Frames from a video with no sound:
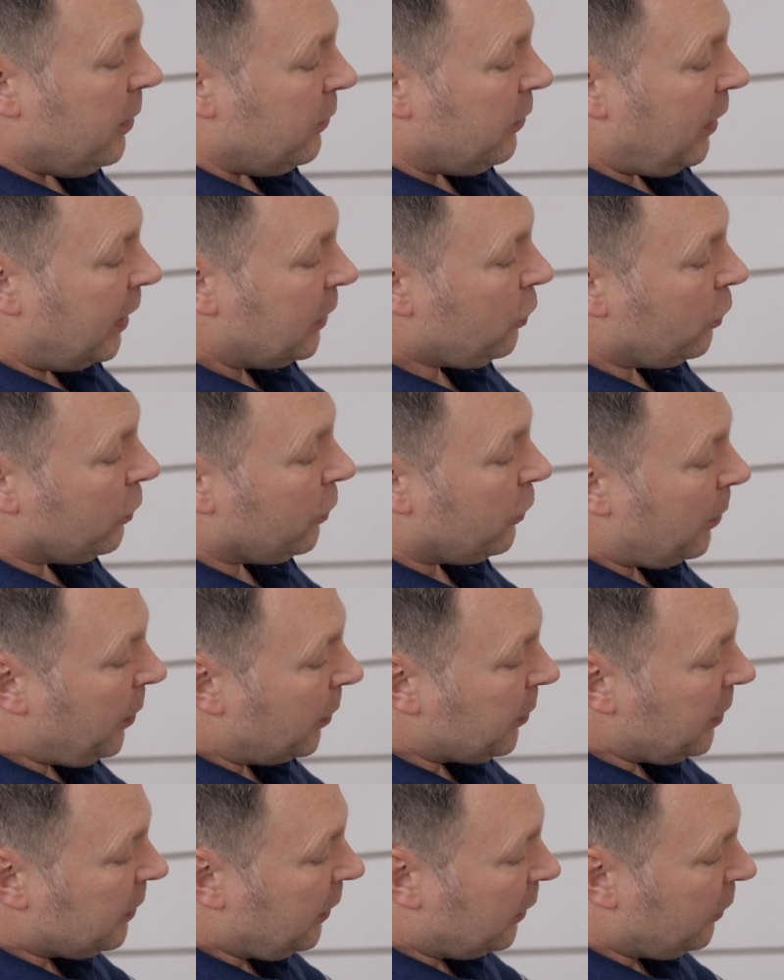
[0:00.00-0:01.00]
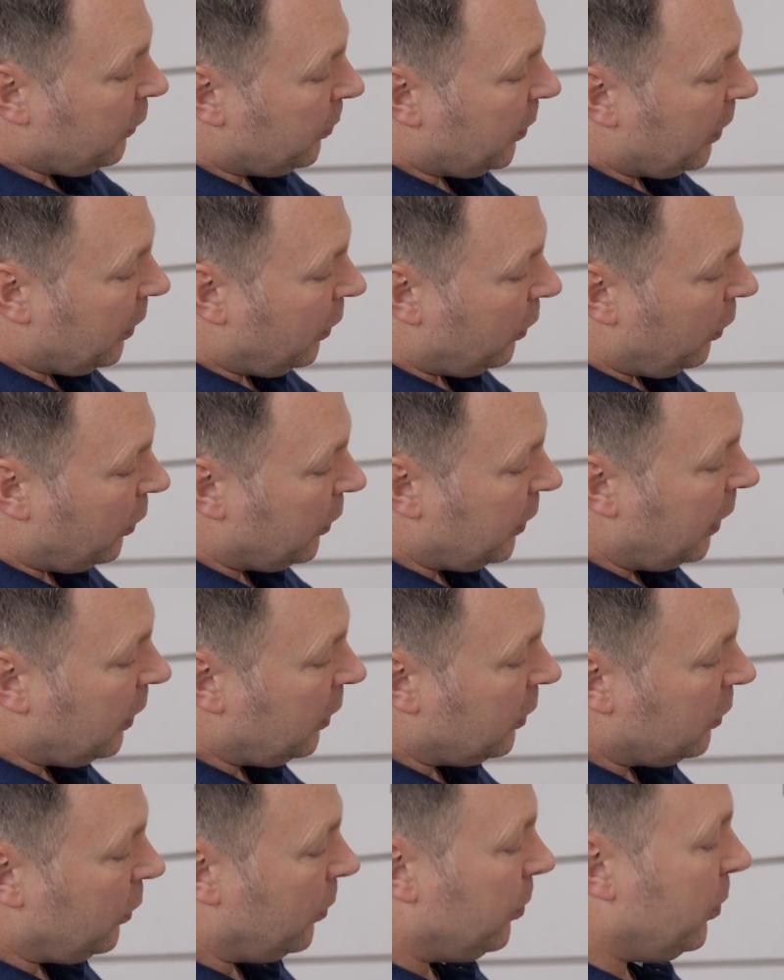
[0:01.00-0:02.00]
Warto zapamiętać sobie kolory,
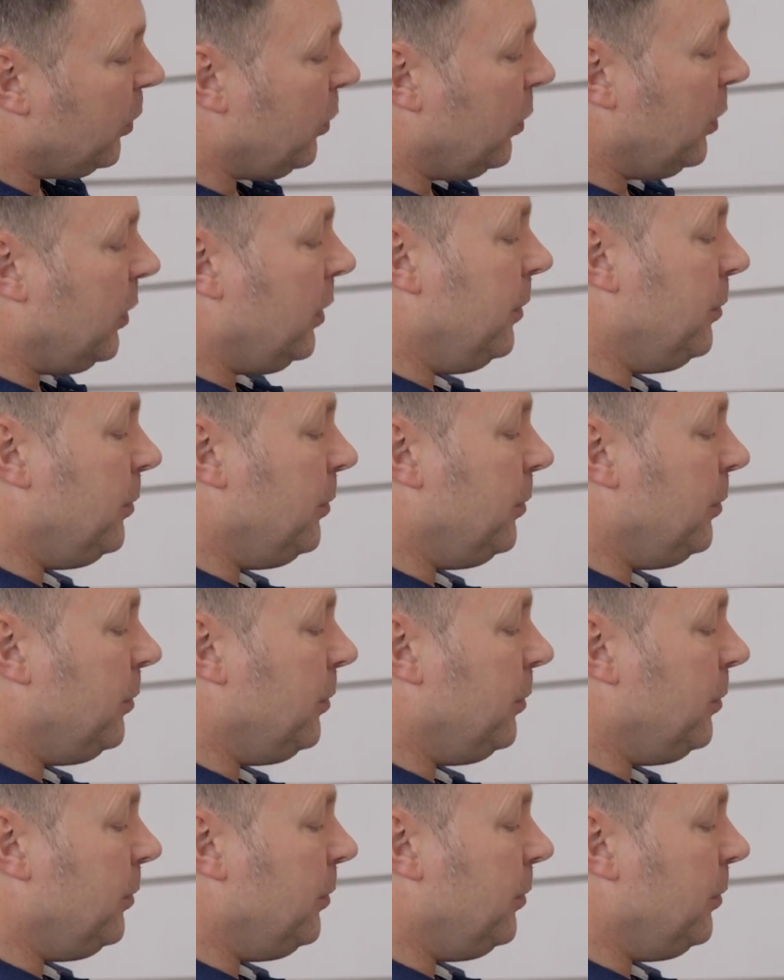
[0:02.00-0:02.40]
jakie to były,